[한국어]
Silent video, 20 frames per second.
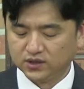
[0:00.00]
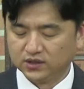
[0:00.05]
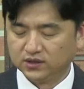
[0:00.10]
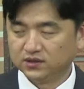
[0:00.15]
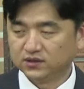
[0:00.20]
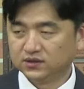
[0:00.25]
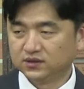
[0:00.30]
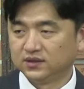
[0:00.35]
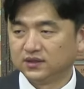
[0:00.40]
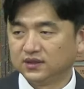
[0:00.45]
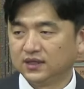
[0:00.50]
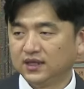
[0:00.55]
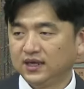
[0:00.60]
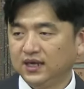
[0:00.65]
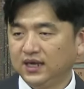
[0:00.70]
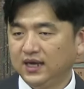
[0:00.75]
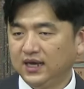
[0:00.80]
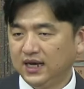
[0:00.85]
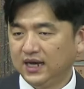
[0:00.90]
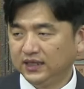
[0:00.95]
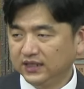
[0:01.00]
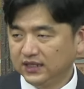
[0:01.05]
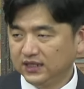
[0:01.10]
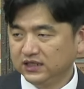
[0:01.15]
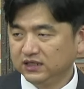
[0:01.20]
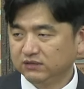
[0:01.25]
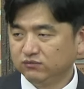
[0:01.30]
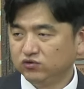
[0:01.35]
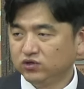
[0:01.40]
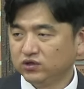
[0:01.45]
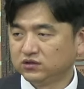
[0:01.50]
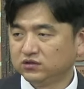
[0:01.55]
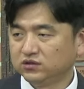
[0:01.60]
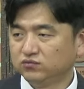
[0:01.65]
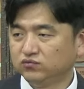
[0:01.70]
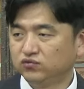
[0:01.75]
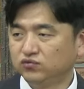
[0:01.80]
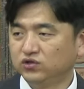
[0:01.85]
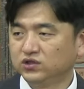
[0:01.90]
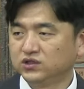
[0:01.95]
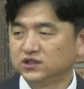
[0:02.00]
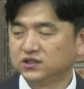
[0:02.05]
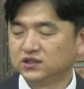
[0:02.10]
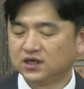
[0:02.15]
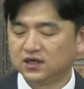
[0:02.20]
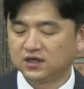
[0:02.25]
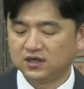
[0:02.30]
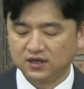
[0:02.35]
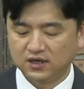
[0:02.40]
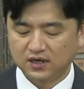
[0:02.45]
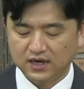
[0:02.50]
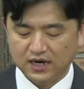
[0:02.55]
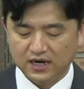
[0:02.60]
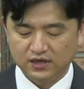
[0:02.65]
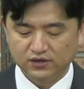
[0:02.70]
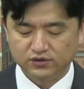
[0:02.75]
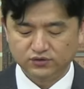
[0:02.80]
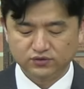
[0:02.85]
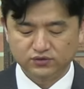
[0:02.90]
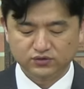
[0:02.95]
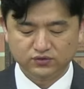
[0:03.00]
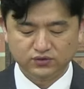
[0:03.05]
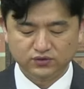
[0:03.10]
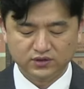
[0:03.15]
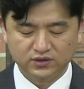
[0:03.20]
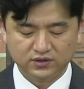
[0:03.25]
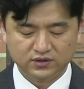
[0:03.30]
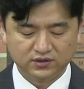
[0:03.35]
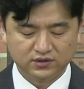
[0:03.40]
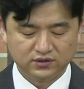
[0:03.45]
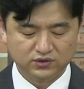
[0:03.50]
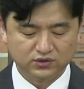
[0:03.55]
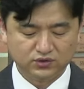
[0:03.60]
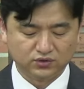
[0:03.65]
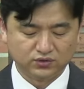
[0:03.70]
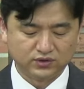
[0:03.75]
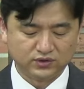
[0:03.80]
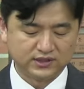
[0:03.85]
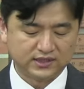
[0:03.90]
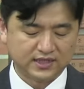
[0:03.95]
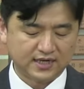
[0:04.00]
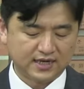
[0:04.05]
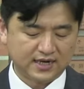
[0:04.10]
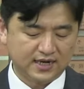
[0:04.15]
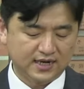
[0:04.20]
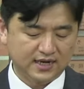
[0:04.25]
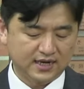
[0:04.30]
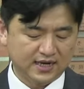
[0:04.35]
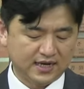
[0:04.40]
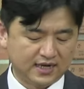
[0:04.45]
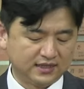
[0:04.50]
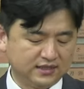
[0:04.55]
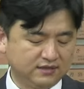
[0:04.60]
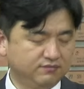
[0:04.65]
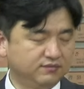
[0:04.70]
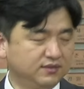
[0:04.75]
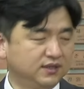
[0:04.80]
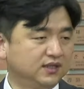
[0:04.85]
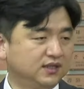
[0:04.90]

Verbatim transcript: 우리는 하나님을 위해서 무엇인가를 할 수 있는 존재가 아닙니다.